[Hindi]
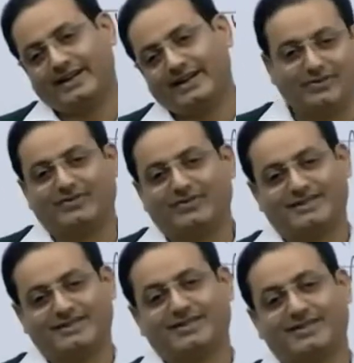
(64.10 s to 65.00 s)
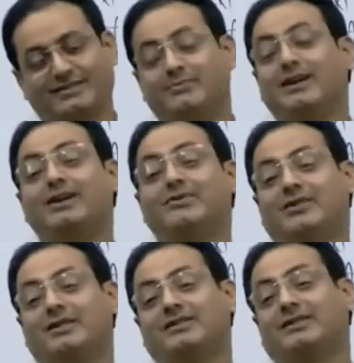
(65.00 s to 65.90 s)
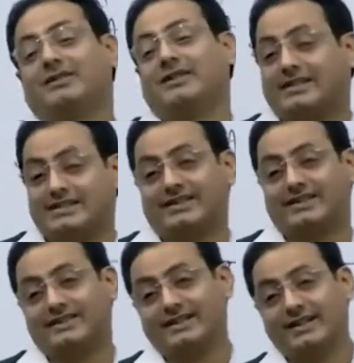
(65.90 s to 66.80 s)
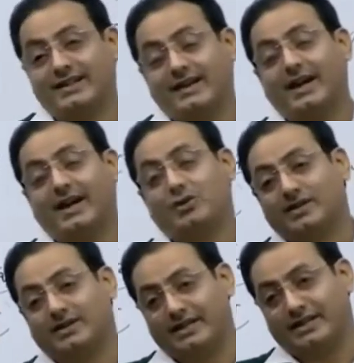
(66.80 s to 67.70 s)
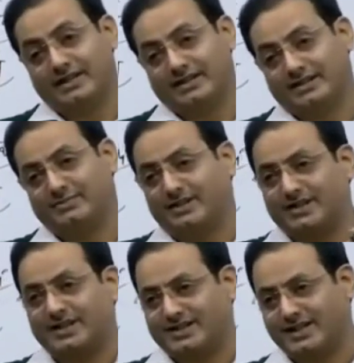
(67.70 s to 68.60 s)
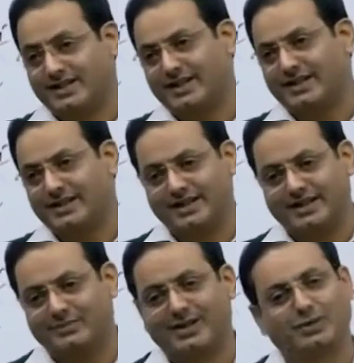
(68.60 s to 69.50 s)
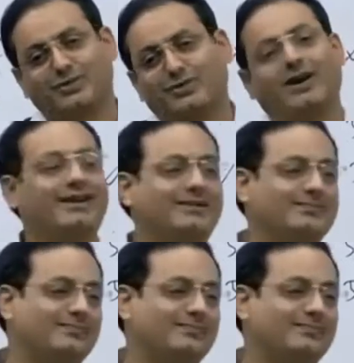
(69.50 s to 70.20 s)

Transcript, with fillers: है हम भी फास्ट रखेंगे मेरे लिए तो व्रत रखना ऐसा है आंखों में तैयारी रखते हैं तितलियां चिंदियां नीली मेरा तो वो हाल